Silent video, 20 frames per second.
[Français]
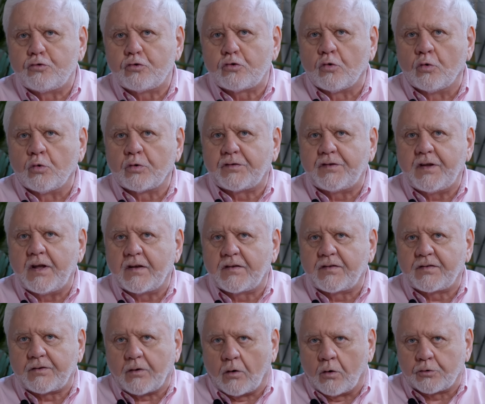du
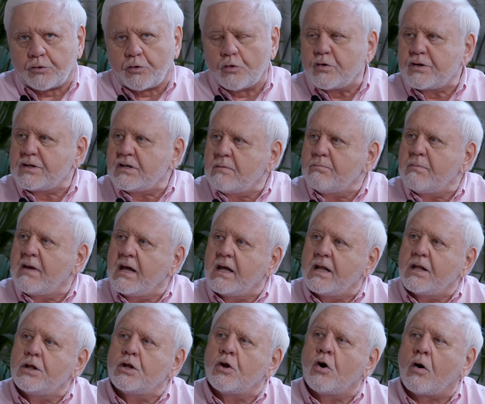contexte entre
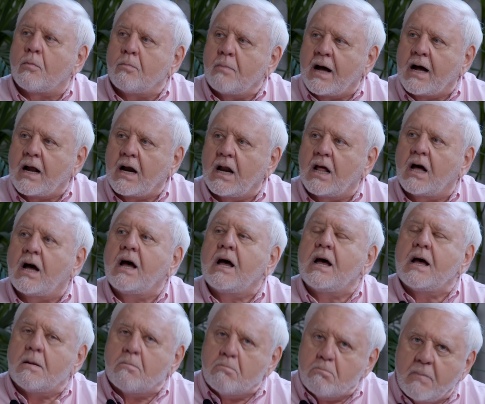guillemets normal,
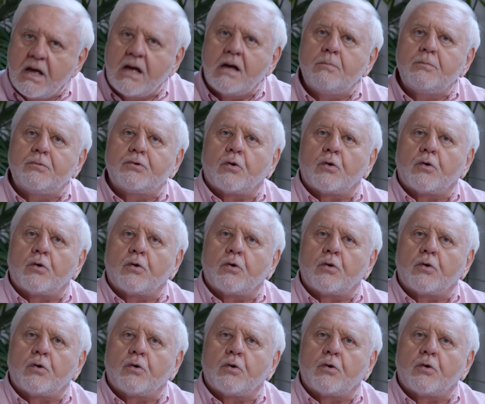même